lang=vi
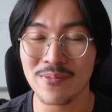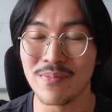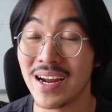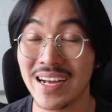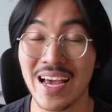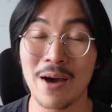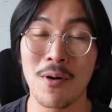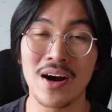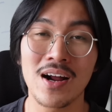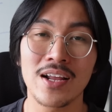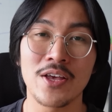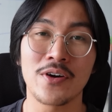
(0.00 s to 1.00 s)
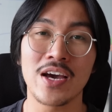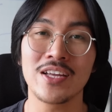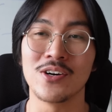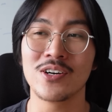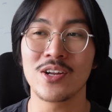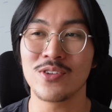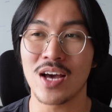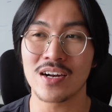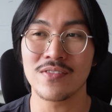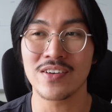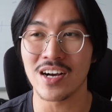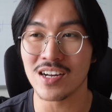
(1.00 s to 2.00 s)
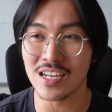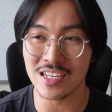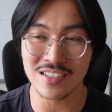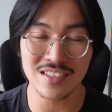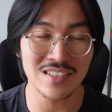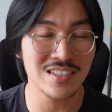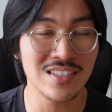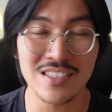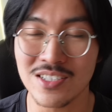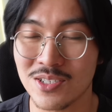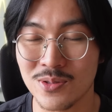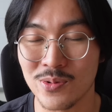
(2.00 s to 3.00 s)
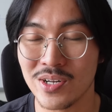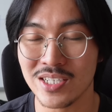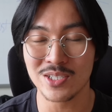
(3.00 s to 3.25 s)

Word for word: Mình đã nghe qua rất là nhiều cái ý tưởng kinh doanh nó phải gọi là it's really